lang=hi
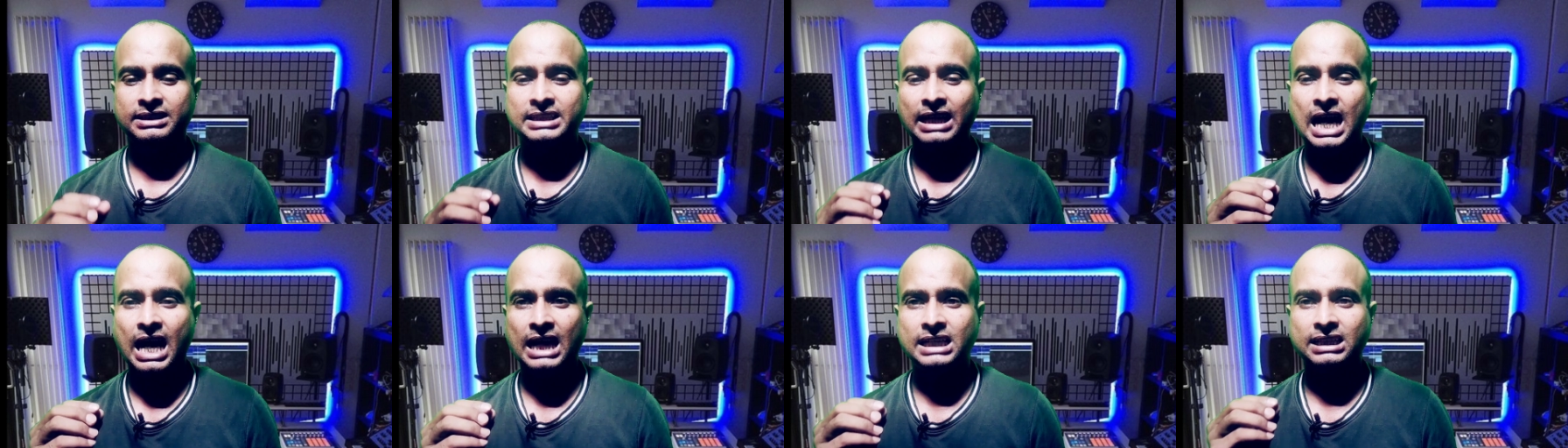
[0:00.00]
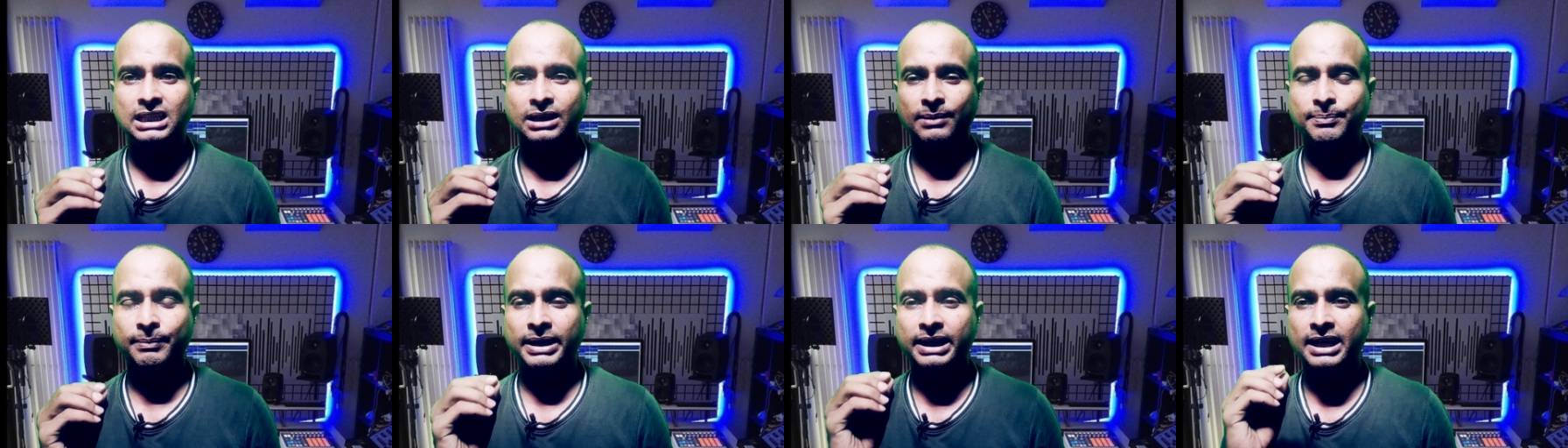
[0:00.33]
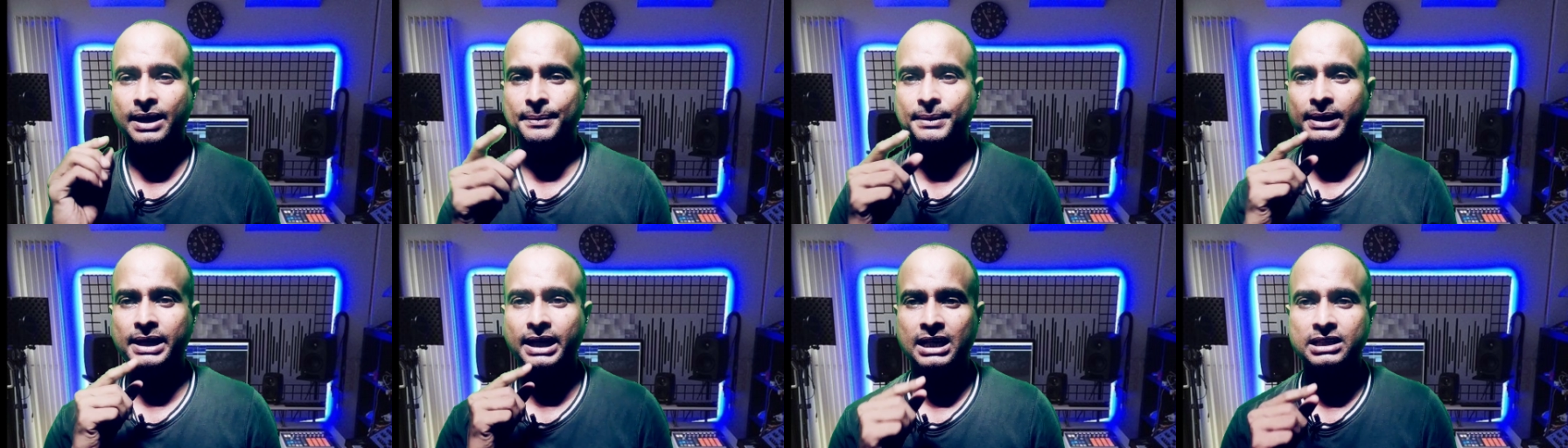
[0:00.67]
यहां तक मैं
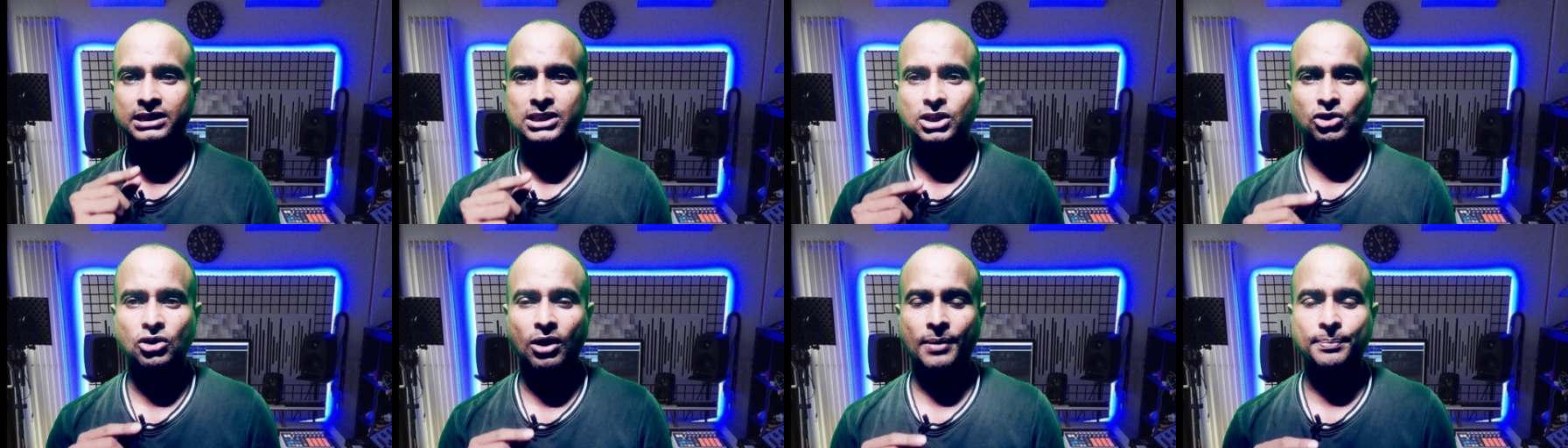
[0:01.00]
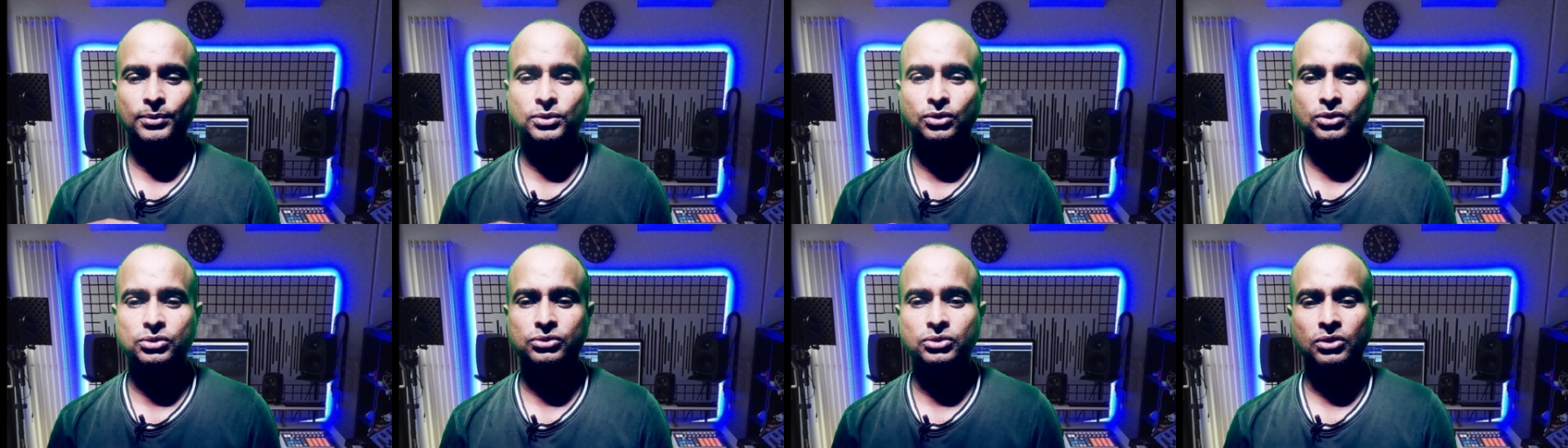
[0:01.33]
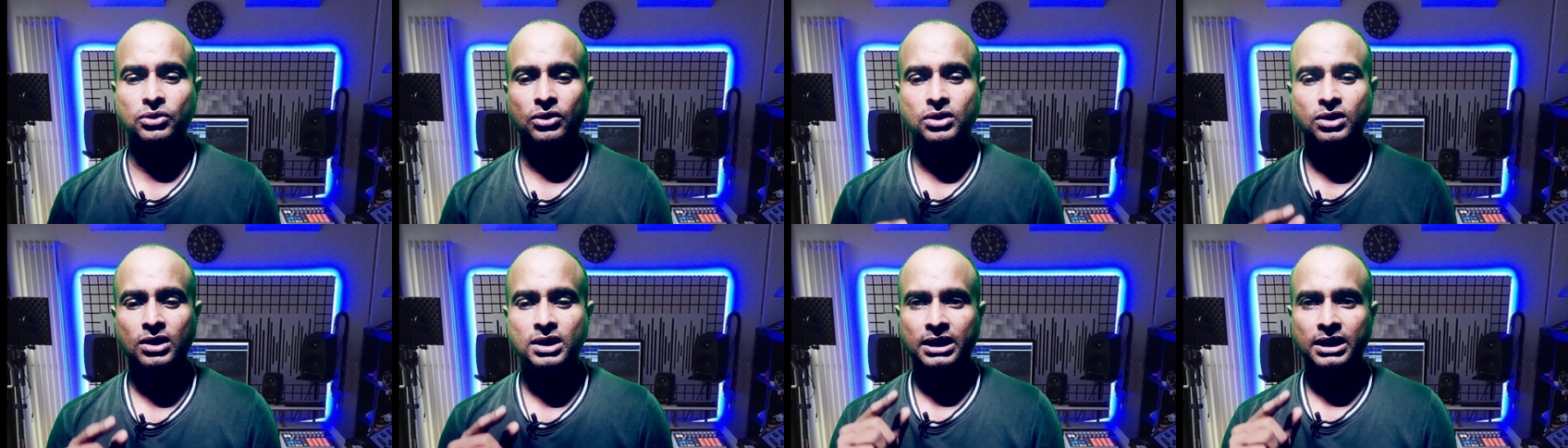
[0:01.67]
ये भी कहना चाहता हूँ आपको दोस्तों